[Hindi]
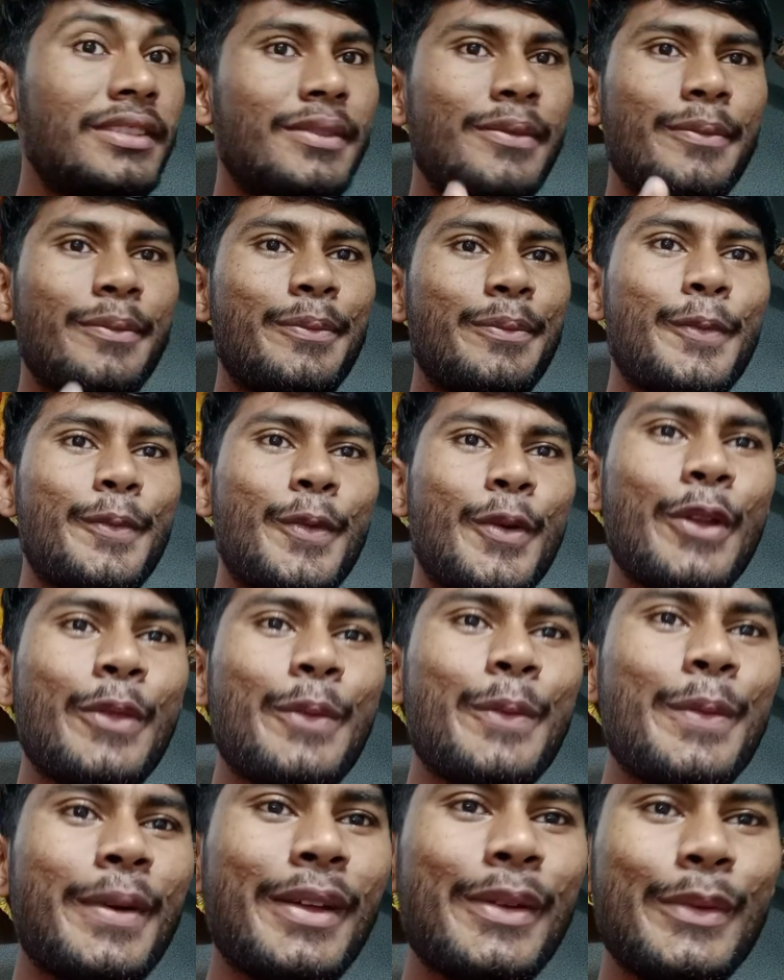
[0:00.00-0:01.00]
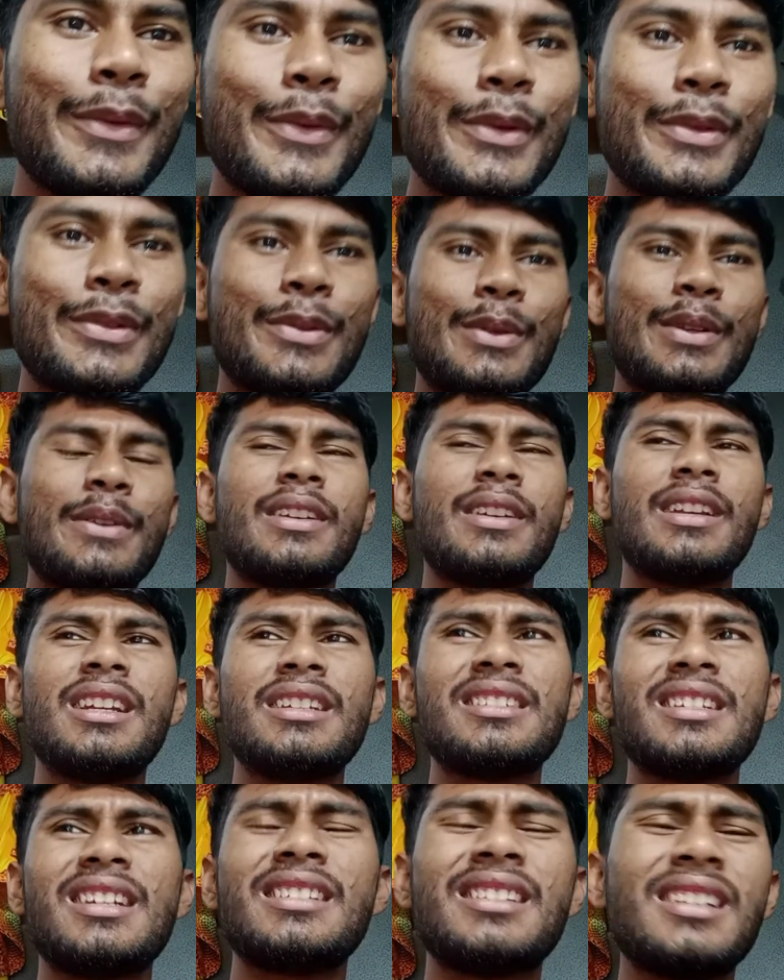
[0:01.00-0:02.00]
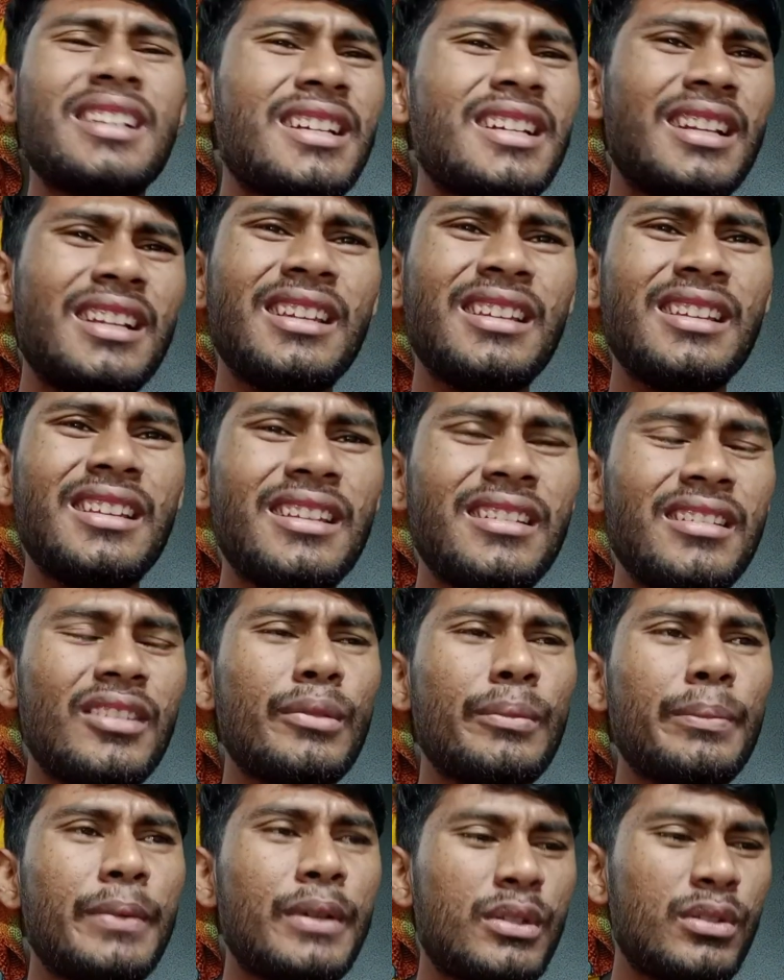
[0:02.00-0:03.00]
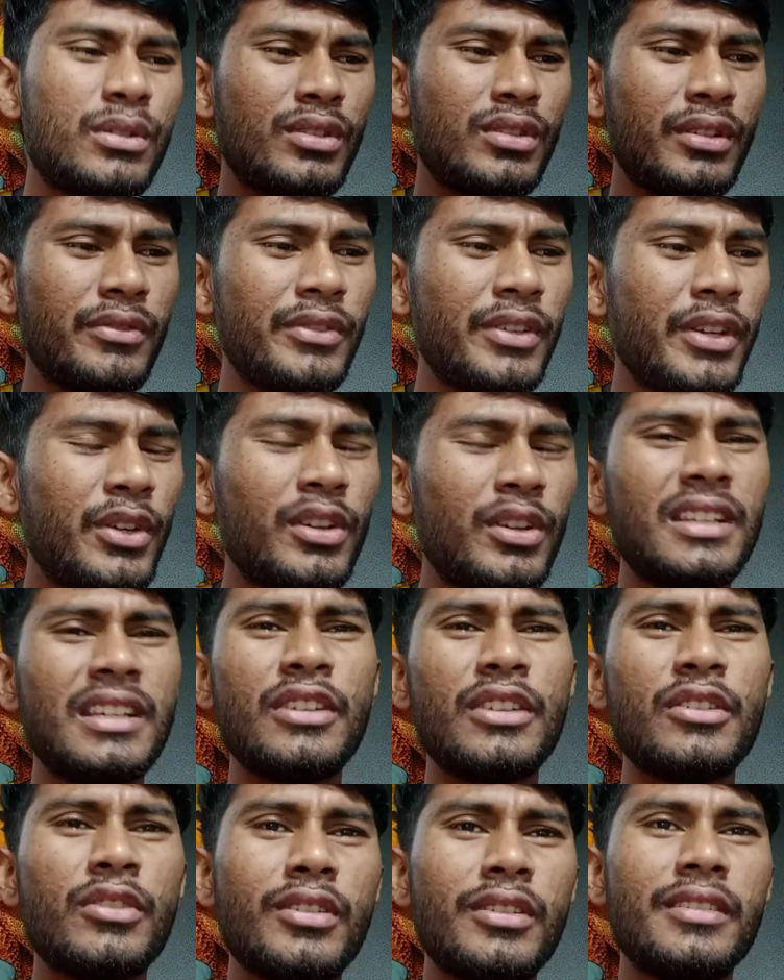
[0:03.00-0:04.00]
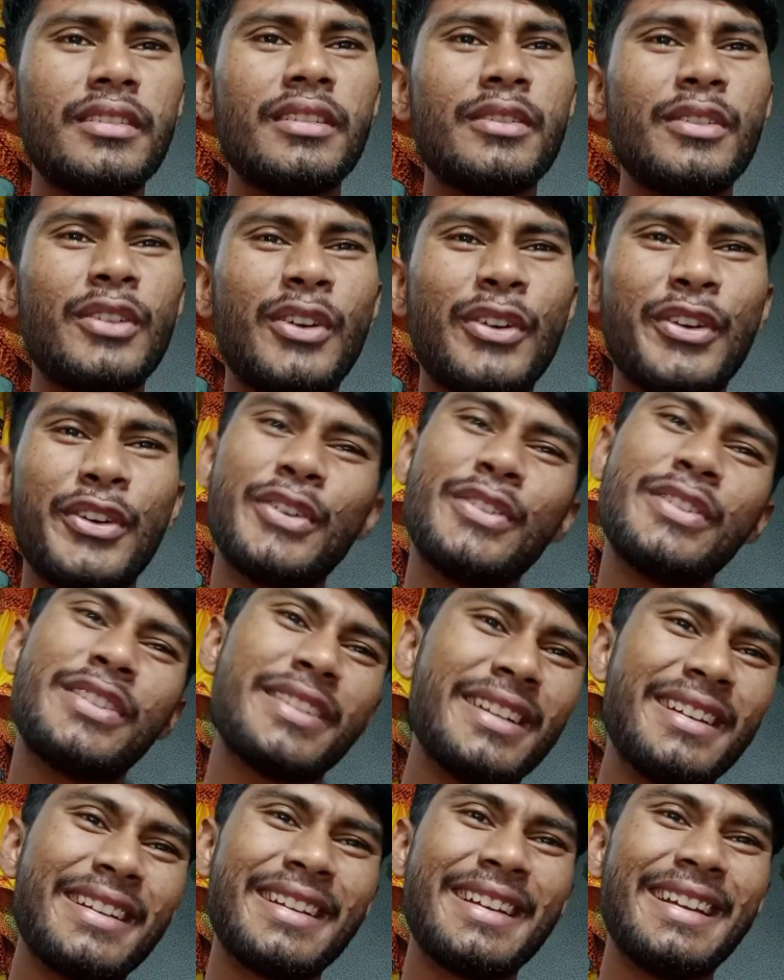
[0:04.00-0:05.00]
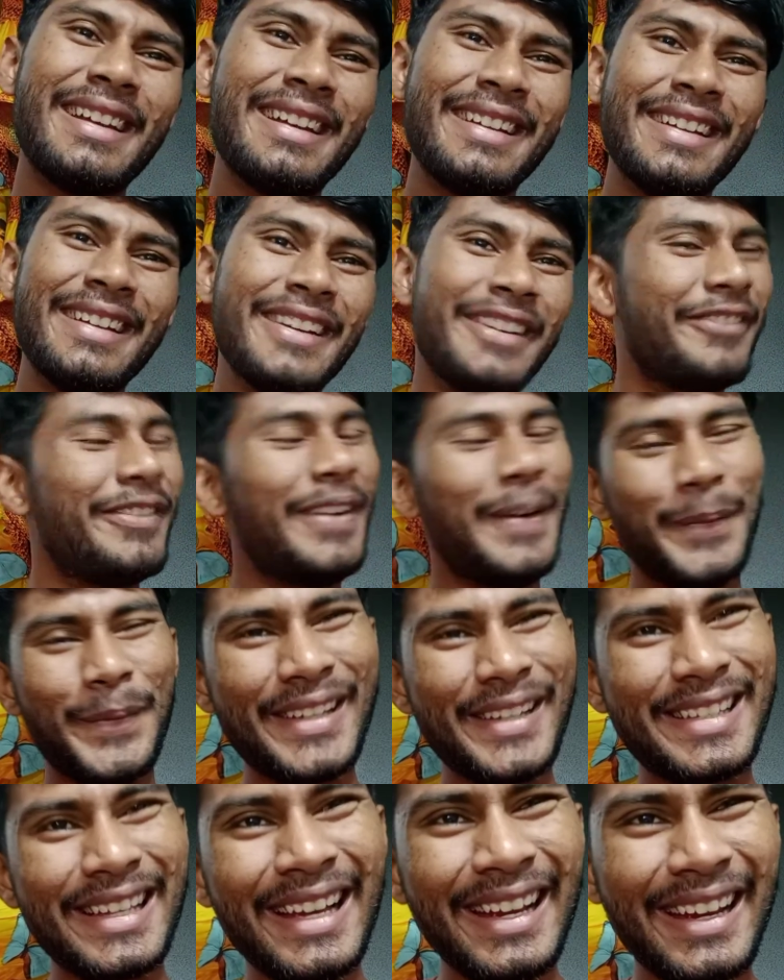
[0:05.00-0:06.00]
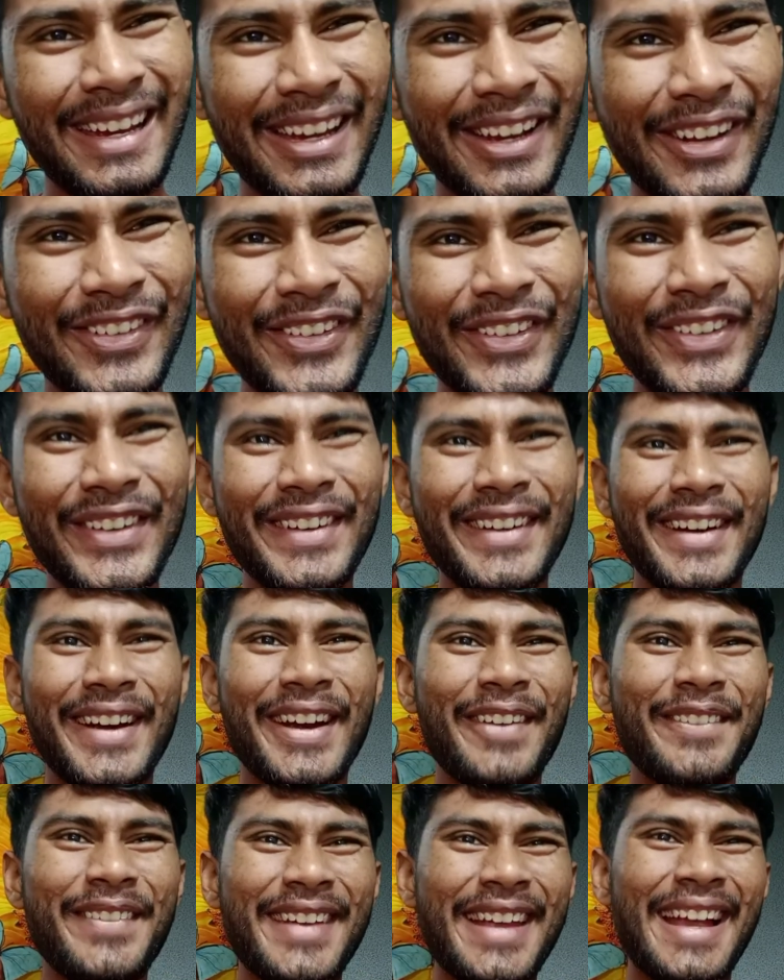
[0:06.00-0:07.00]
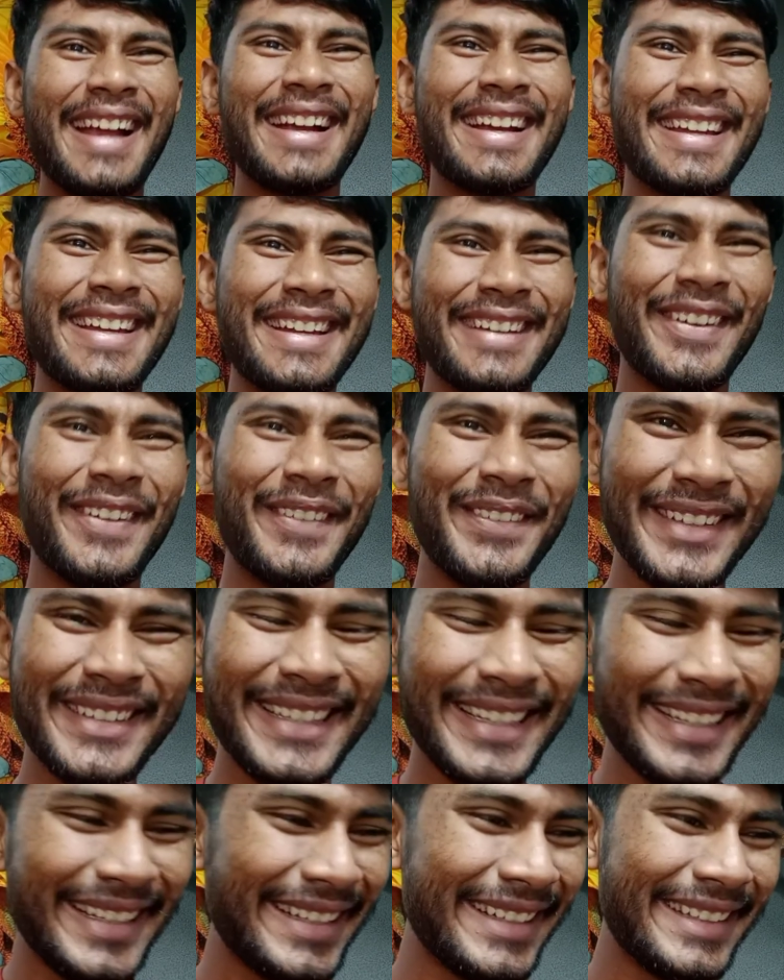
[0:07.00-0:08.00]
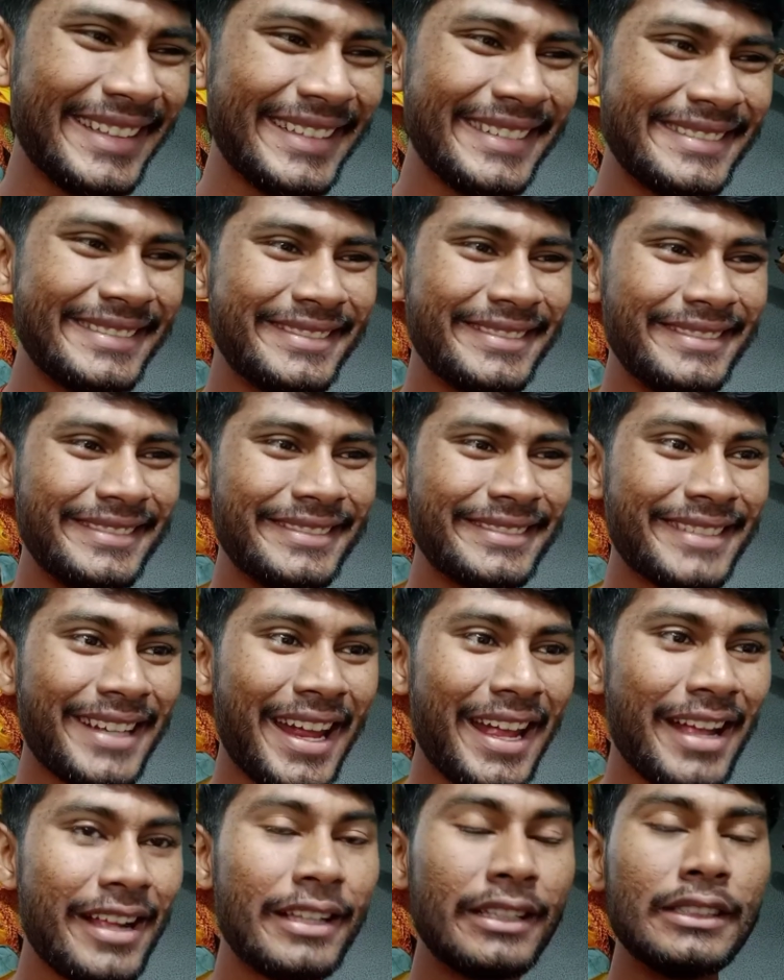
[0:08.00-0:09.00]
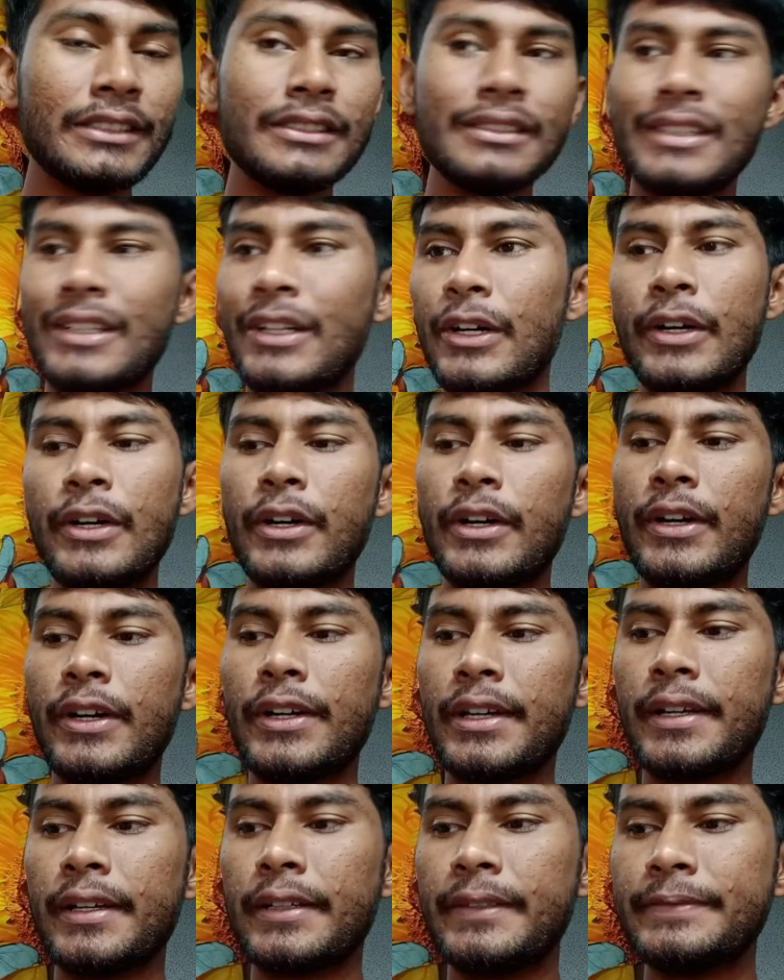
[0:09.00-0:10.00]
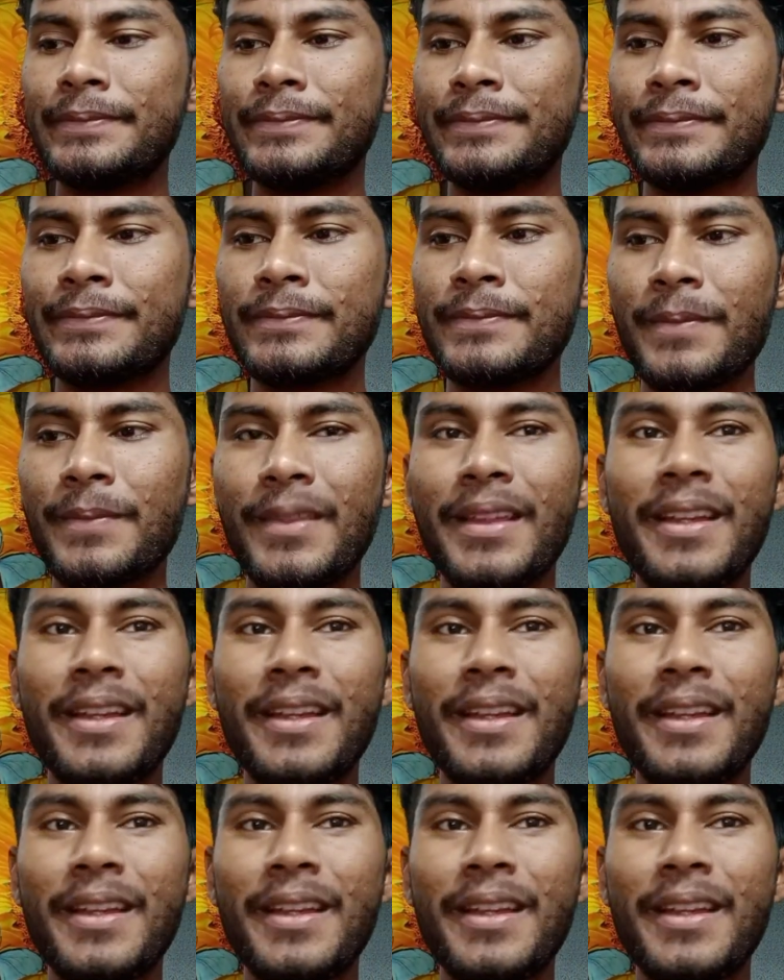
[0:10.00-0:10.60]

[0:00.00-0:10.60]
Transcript: बहुत बड़ा रोस्ट होने वाला है शायद से कल ले तो परसों तक वीडियो आ जाएगी क्योंकि लॉकडाउन चल रहा है वापस आ गया वो अब क्या करें वापस आ गया और हम्म,